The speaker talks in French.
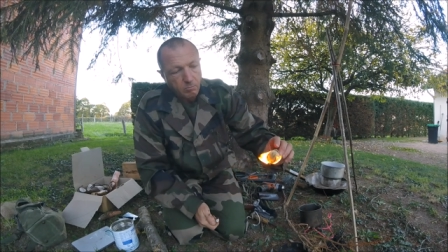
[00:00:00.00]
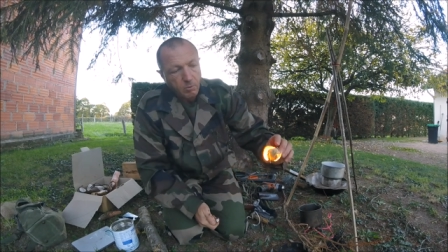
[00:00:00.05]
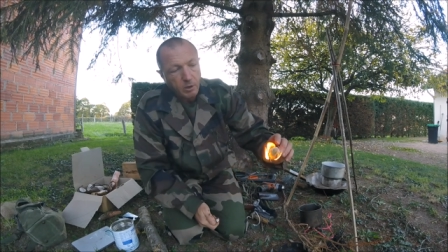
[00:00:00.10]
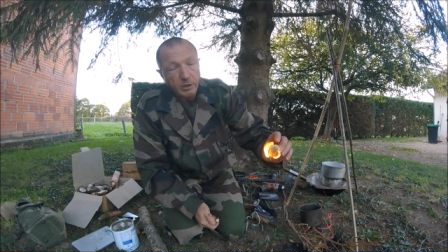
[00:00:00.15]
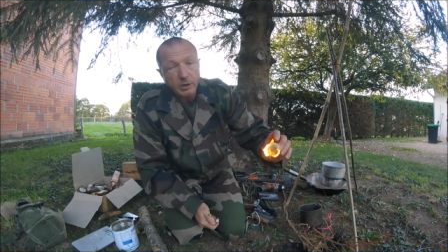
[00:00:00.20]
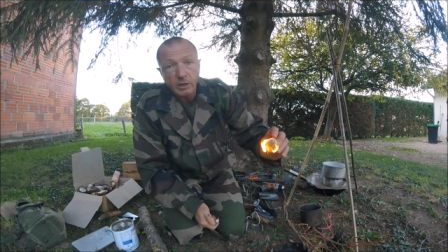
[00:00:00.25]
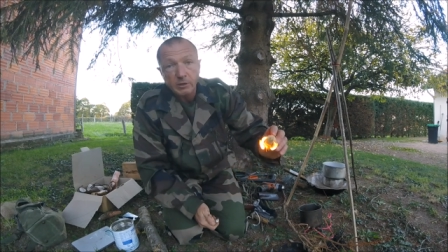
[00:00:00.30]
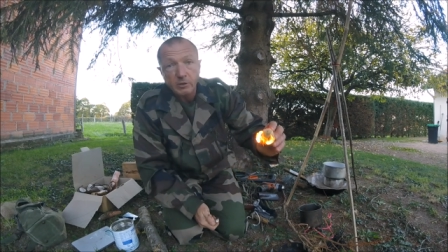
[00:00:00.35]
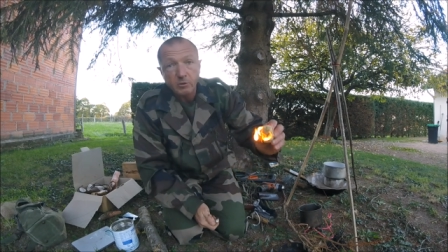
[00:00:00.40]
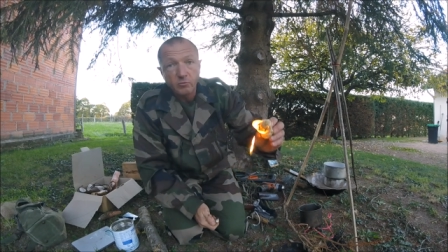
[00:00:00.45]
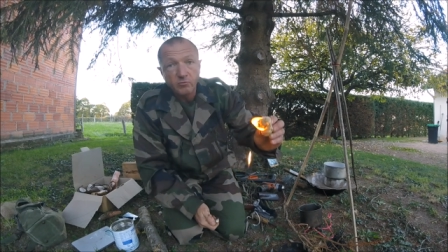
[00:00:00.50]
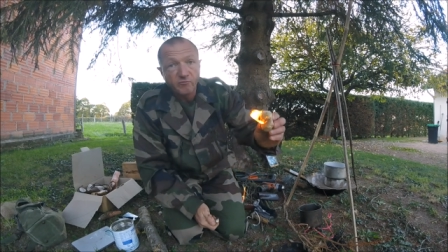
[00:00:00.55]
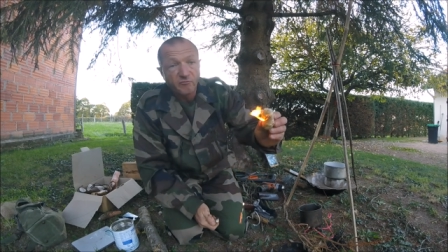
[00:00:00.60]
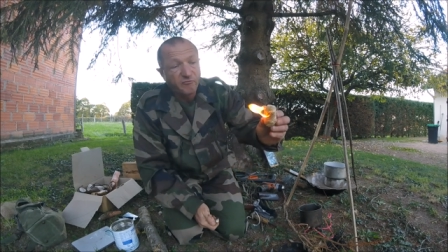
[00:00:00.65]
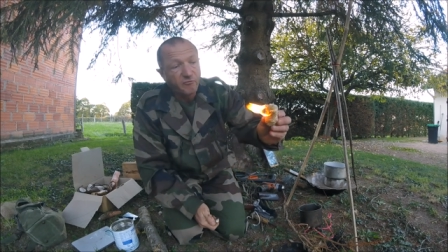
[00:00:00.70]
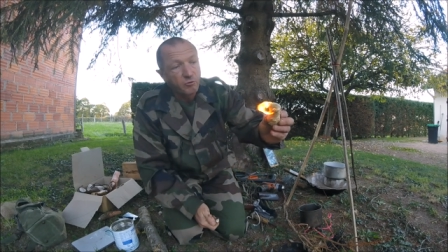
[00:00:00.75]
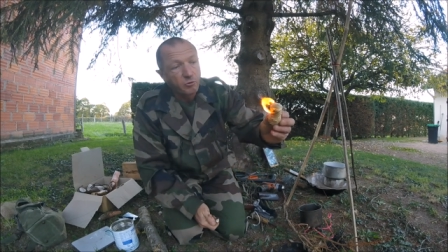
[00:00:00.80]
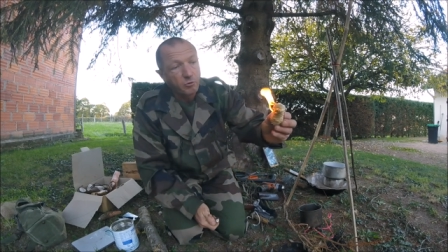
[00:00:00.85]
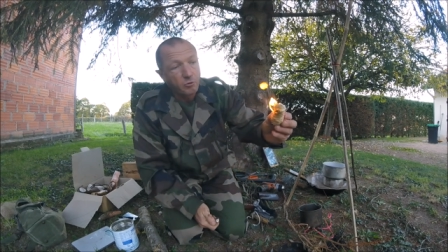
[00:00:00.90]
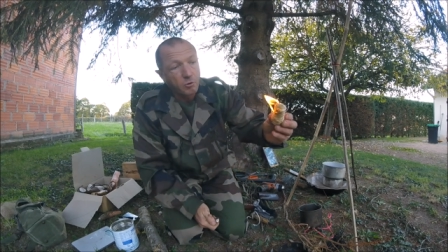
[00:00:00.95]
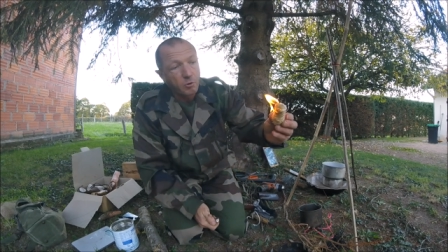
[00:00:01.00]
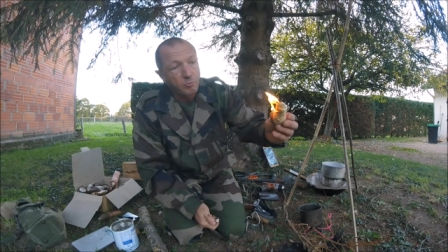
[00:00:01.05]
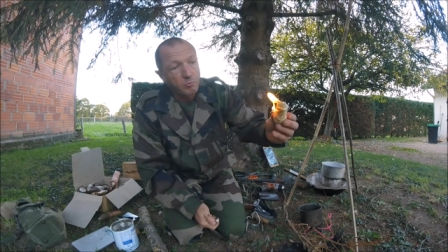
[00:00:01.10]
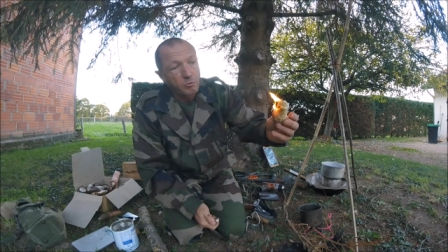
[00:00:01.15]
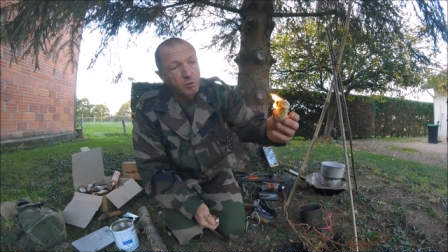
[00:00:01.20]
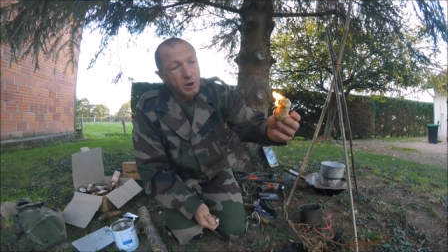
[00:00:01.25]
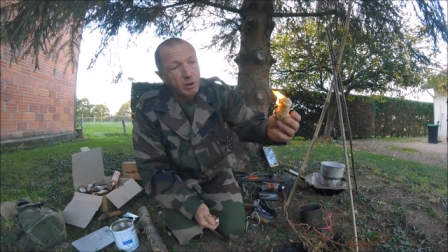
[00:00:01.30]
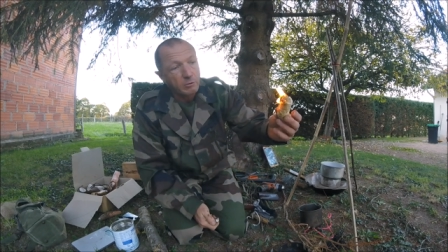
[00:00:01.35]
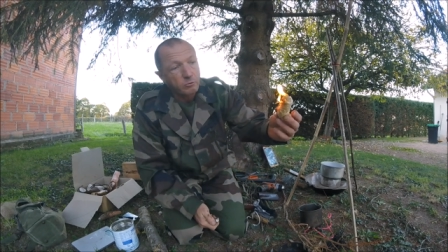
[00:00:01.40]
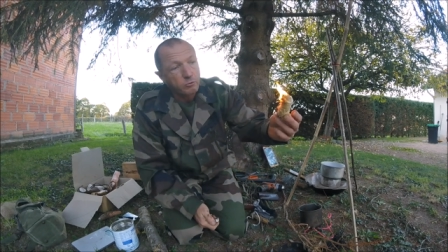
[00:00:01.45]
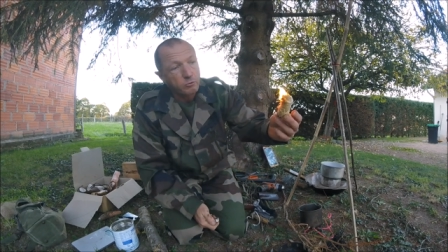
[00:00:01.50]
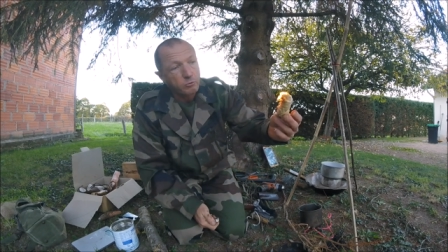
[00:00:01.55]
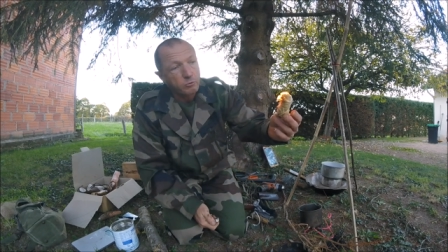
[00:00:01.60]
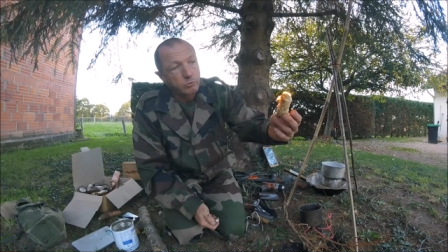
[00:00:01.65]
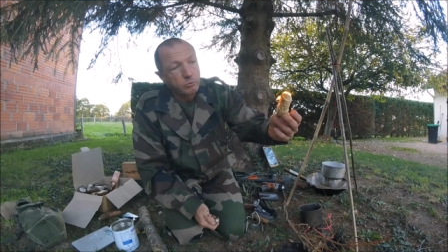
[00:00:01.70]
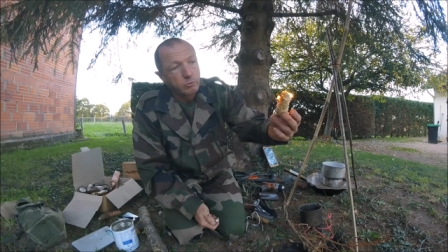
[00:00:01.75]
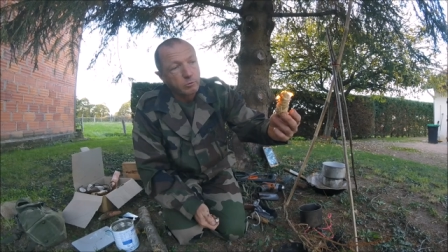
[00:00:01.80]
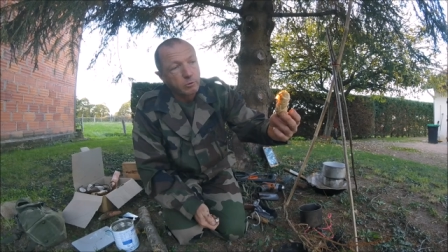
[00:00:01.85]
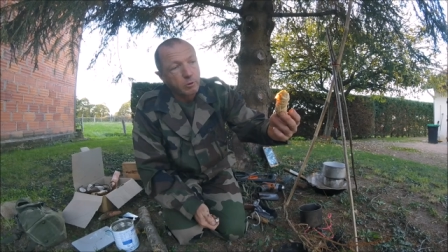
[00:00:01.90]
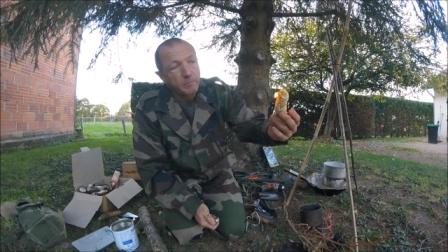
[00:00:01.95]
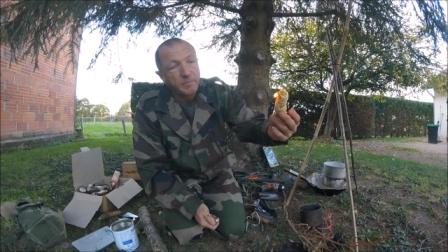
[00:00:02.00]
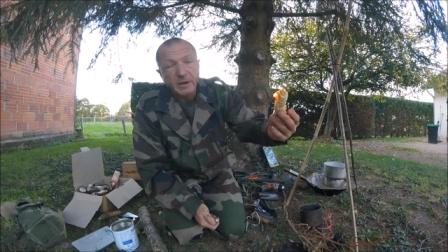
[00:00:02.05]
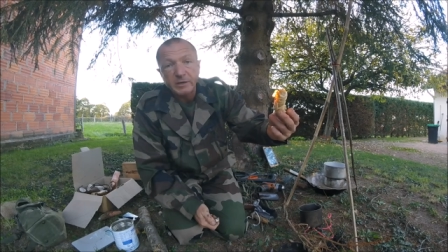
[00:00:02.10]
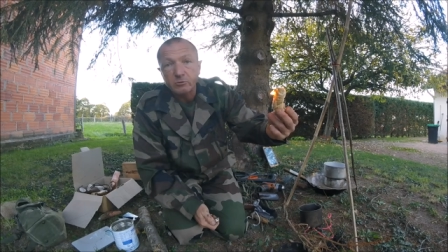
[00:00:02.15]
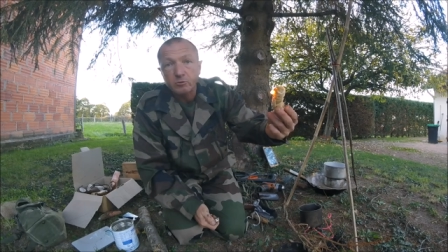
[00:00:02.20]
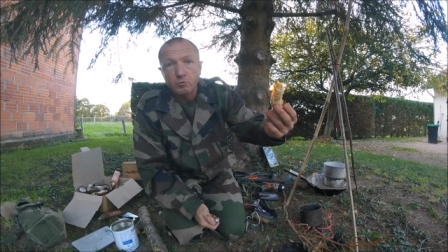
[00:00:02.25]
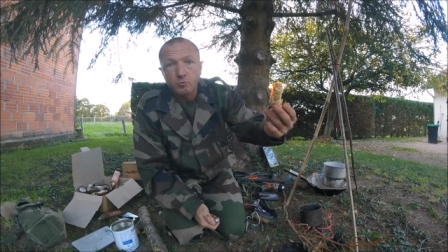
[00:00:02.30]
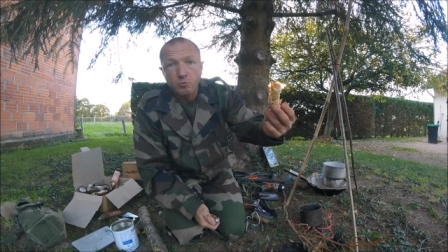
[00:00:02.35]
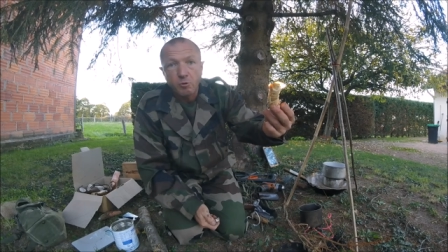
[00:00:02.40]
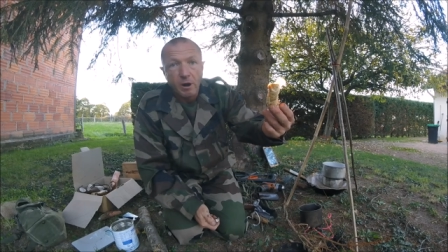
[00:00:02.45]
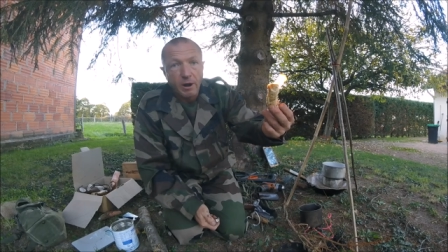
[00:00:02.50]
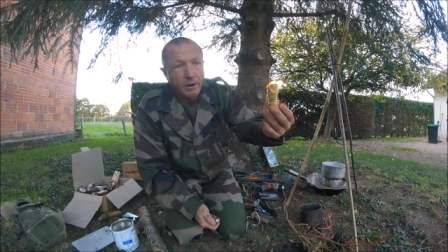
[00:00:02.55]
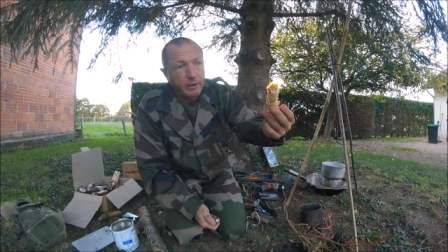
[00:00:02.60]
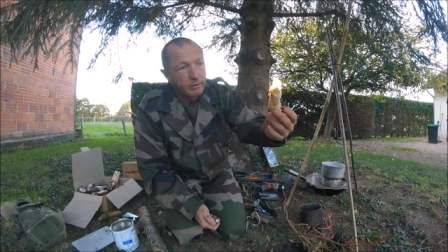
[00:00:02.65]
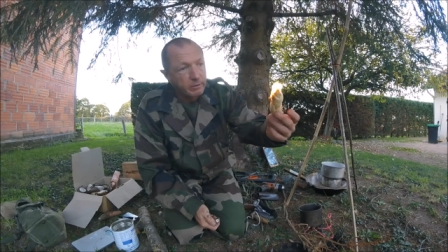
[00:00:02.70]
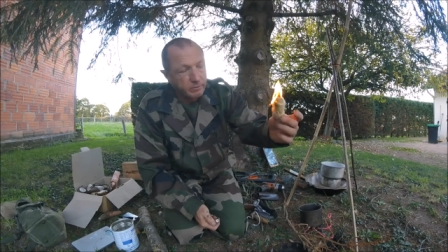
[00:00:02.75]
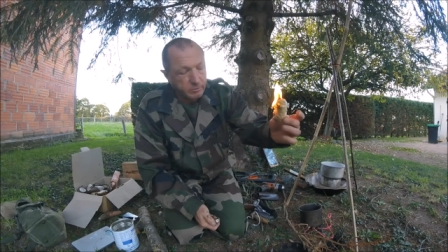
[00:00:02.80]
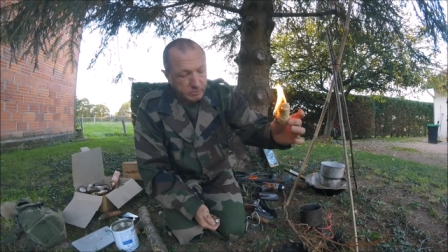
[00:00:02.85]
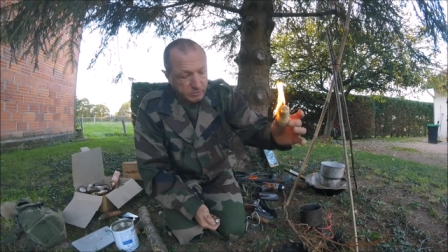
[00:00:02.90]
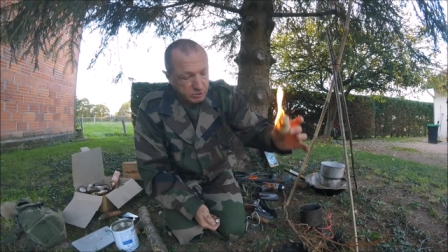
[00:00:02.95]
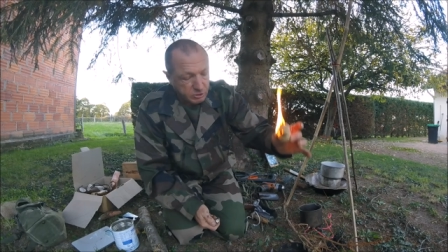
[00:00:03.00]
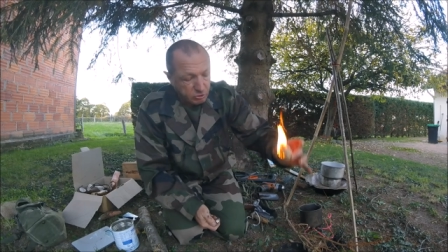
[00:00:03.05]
Avec un allume-feu en paille de bois, euh,